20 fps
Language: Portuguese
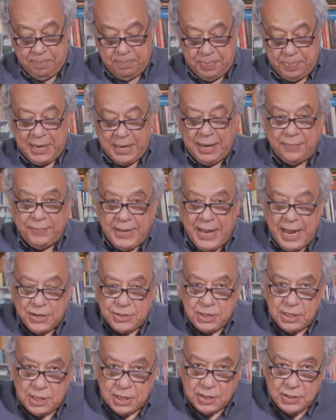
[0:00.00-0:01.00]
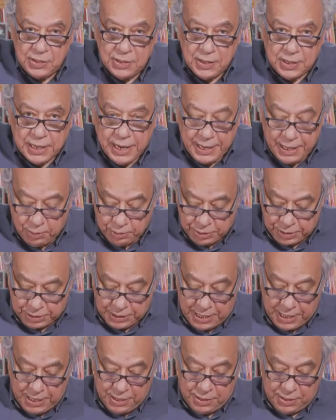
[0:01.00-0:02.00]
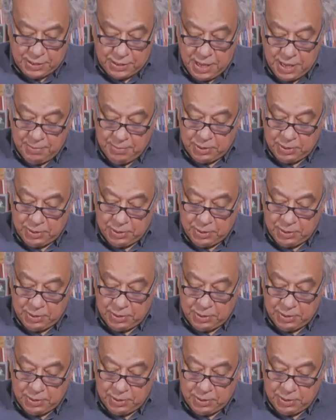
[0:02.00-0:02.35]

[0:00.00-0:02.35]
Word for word: pela NET Rio Canal 6,